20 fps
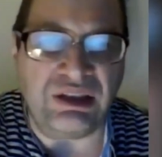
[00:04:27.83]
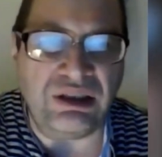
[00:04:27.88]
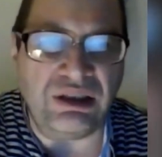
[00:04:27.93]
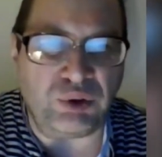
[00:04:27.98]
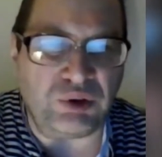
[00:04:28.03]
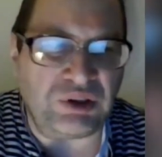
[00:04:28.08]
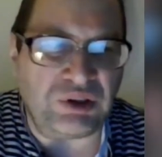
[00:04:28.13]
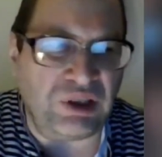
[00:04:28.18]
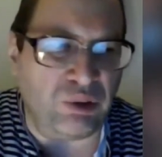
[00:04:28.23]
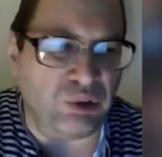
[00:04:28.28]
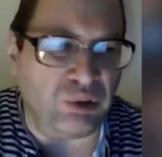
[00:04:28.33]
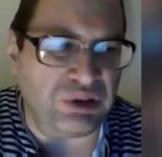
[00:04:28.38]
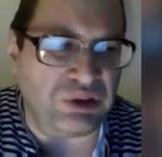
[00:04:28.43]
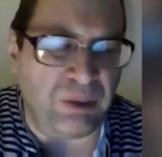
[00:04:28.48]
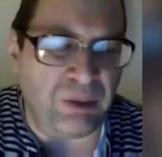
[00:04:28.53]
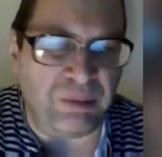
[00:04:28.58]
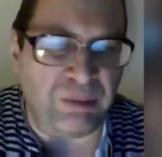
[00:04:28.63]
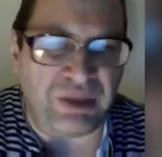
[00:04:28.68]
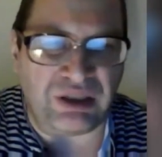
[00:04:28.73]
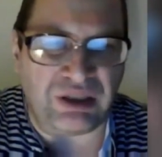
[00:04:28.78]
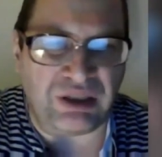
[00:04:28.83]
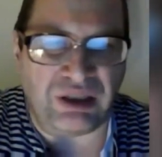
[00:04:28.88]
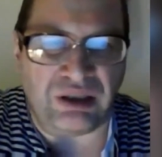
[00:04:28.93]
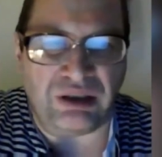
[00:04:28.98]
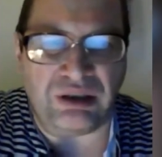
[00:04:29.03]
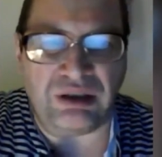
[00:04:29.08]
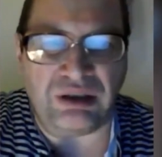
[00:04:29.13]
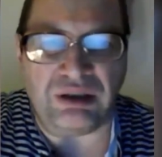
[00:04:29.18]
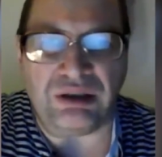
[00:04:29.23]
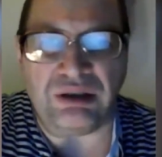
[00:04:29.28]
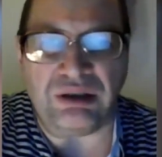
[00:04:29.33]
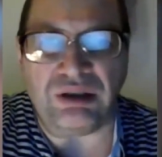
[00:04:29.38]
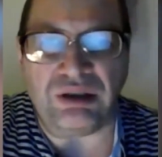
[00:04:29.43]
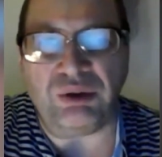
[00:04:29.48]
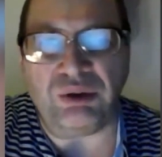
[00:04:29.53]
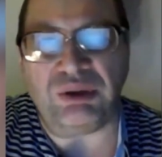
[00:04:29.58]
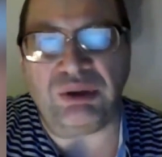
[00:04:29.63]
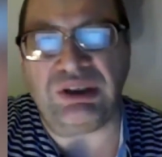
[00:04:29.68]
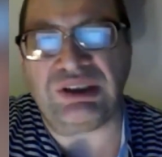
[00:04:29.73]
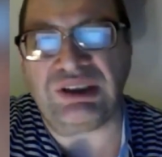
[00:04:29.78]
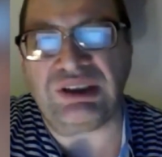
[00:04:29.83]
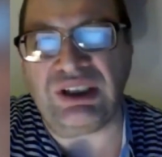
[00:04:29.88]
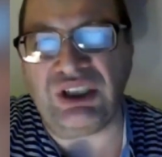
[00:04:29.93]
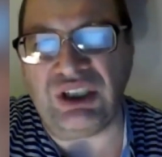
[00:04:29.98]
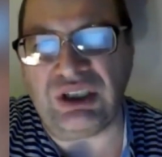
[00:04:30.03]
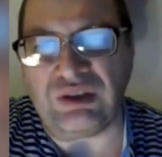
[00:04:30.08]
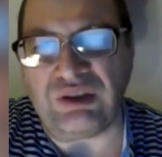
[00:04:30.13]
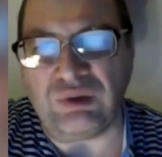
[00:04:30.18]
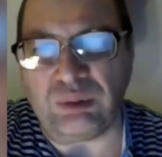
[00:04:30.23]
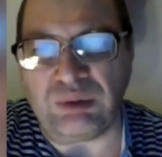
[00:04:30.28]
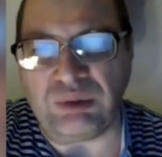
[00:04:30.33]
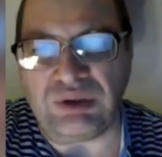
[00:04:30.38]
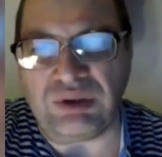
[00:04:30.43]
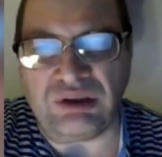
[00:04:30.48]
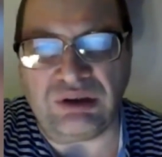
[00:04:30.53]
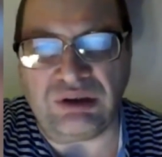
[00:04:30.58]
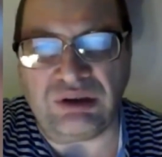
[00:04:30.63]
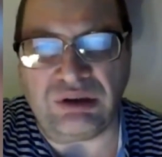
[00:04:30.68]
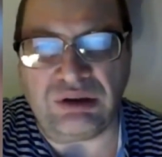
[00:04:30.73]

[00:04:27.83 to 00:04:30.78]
Вот кого он тебя предал? Что это означает вообще?